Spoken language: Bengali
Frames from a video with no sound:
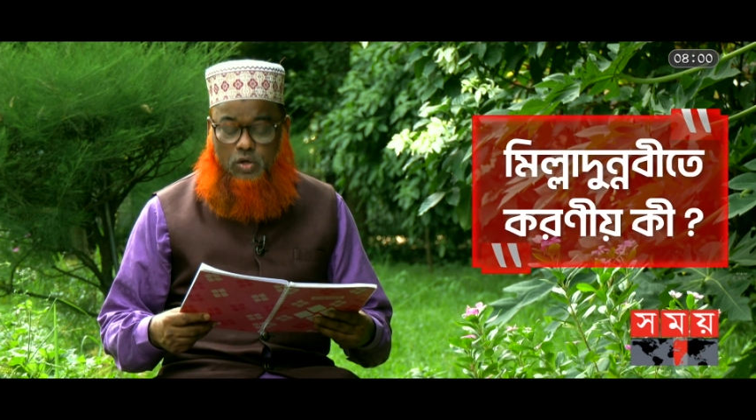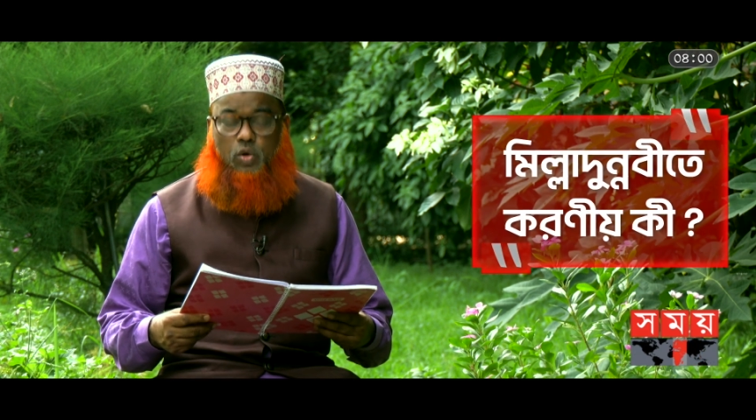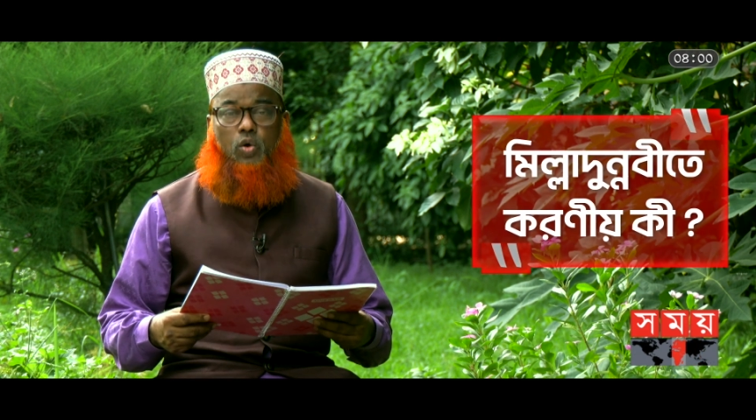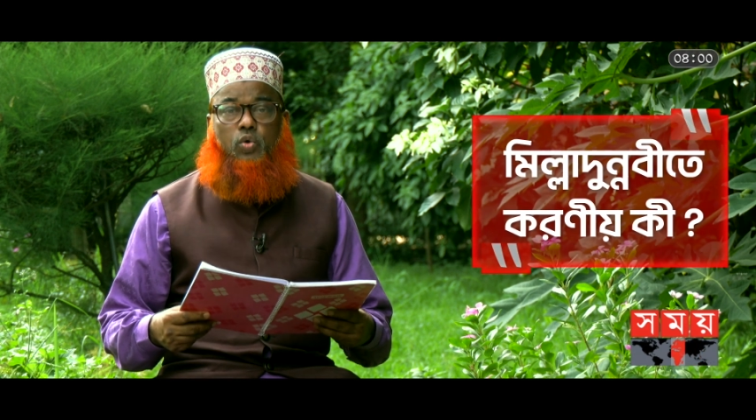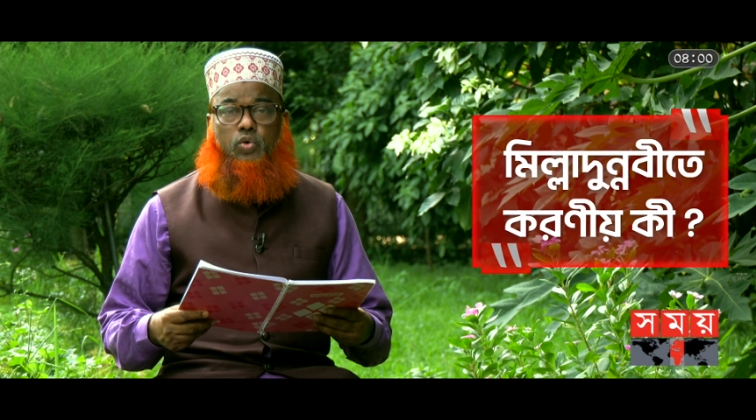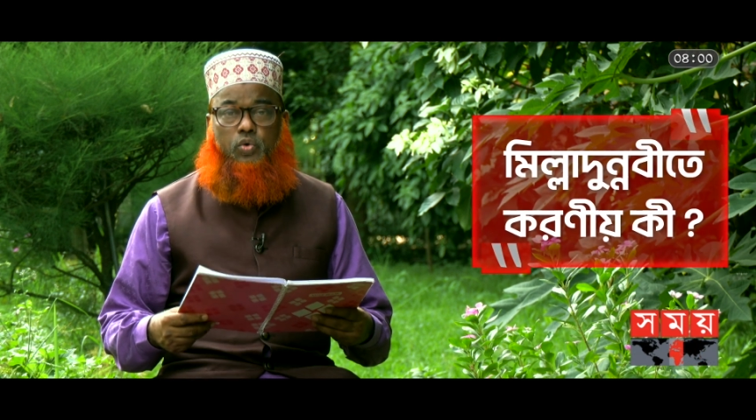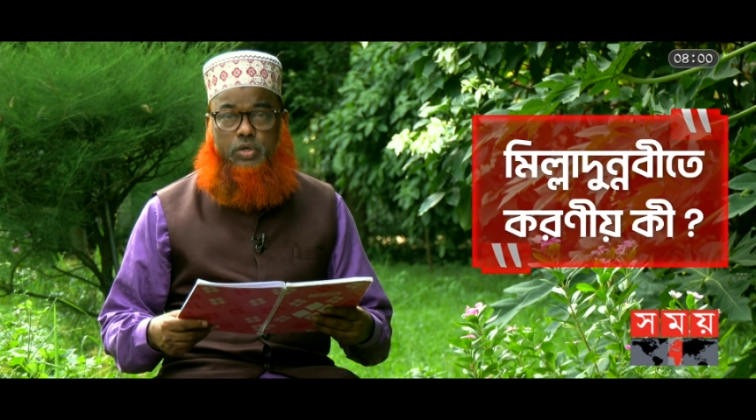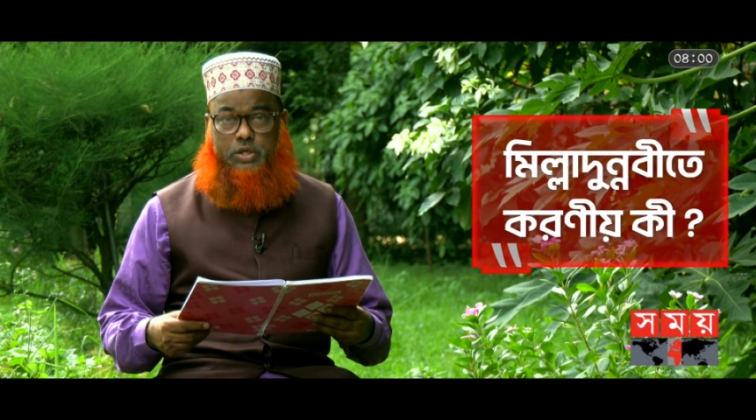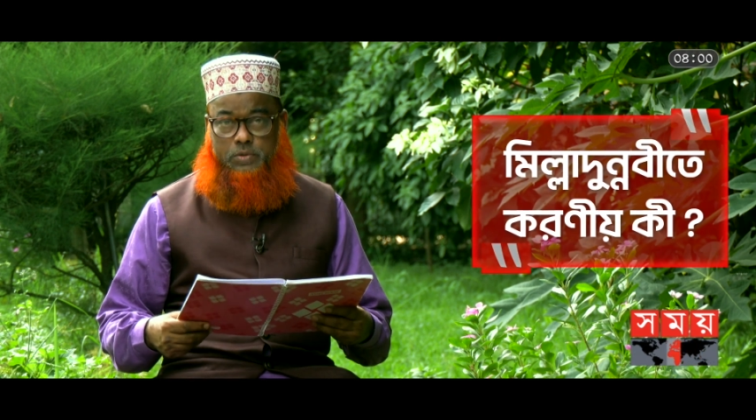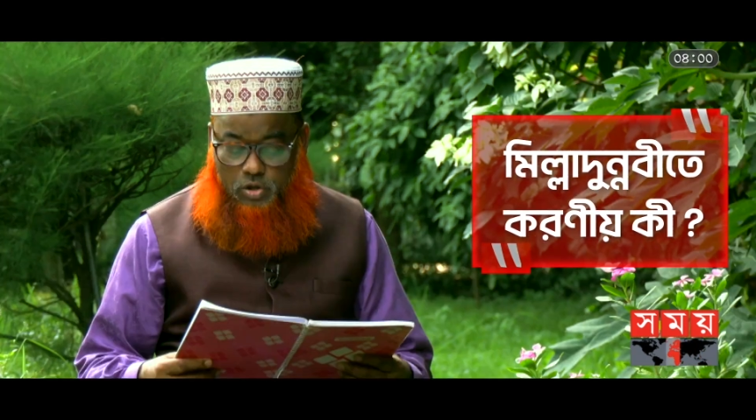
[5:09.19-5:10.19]
করণীয়
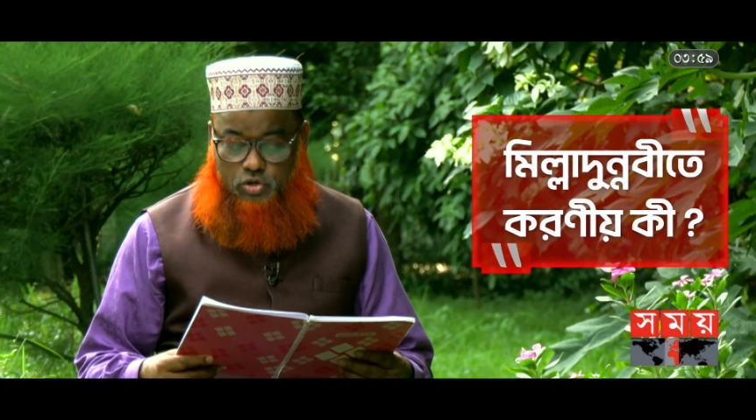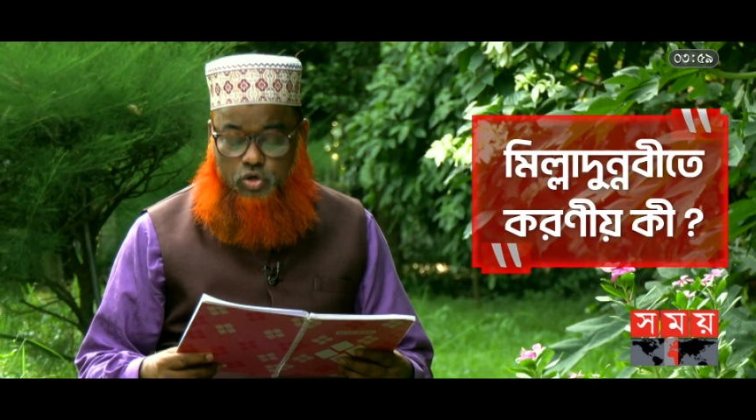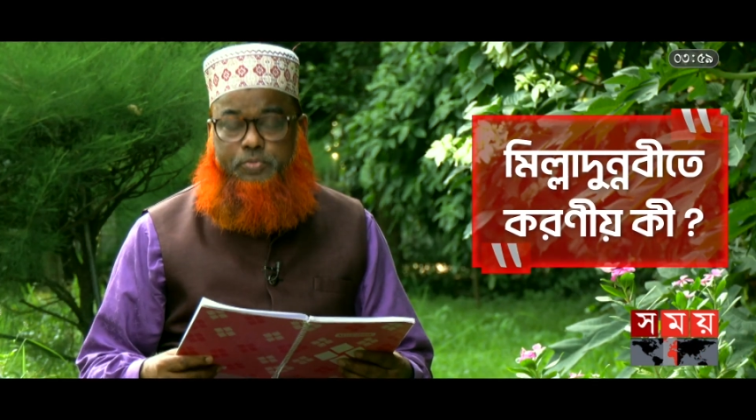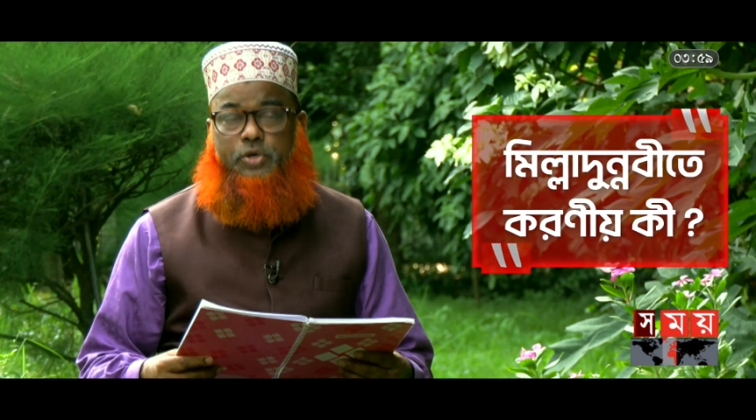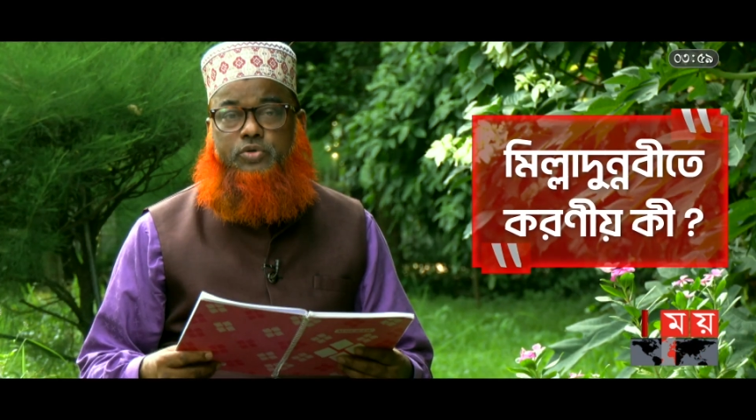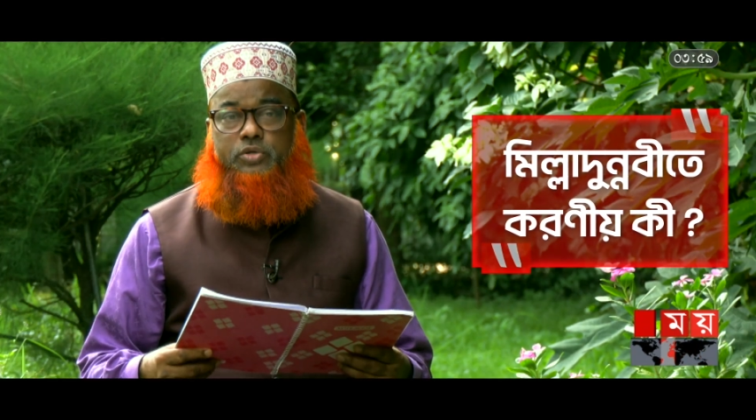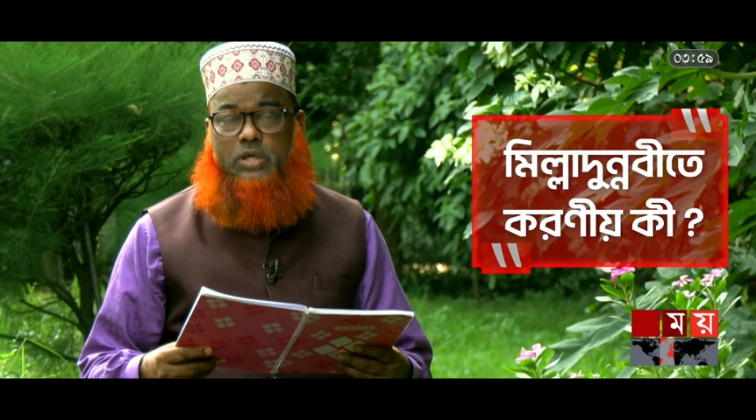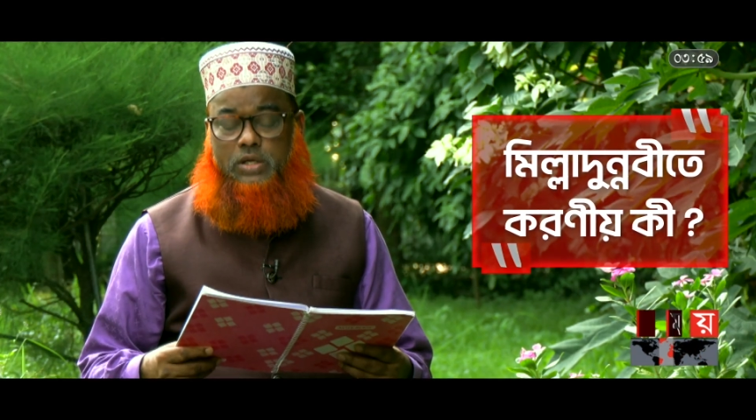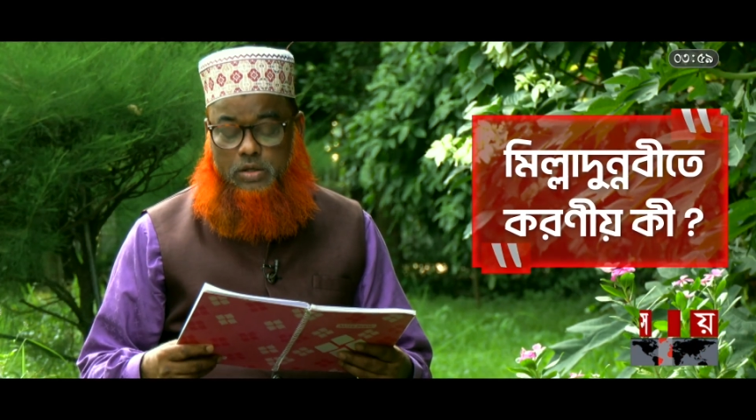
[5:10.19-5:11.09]
কি সুপ্রিয় শ্রোতা